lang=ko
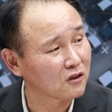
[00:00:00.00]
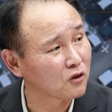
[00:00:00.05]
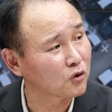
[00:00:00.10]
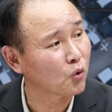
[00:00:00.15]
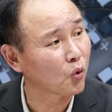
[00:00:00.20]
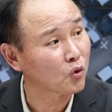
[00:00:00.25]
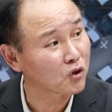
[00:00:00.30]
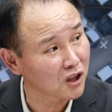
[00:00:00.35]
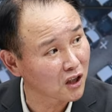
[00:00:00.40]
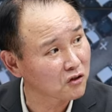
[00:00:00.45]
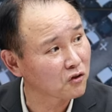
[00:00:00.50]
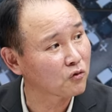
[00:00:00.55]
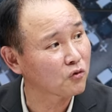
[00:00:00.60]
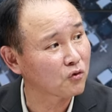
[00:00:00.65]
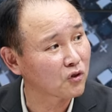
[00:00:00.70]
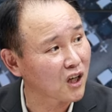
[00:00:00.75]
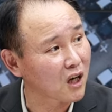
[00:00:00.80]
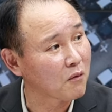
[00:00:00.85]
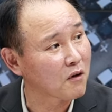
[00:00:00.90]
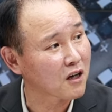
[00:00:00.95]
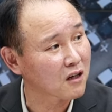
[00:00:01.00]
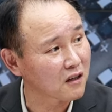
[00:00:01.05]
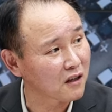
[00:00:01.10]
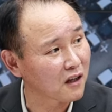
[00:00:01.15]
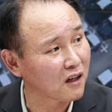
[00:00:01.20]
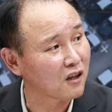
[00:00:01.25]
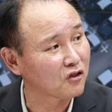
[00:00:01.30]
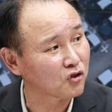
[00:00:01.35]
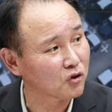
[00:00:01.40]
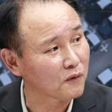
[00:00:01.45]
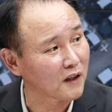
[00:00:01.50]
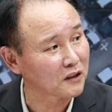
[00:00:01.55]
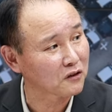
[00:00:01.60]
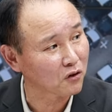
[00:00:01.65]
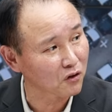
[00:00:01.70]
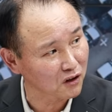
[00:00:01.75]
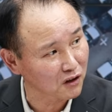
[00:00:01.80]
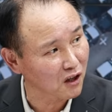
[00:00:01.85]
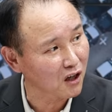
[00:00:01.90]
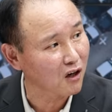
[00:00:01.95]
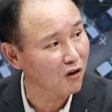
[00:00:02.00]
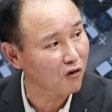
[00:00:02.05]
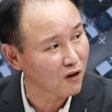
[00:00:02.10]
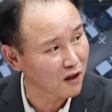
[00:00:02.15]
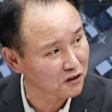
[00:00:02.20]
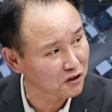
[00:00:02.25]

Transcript: 그걸 독자적으로 개발을 해가지고 만들었다라고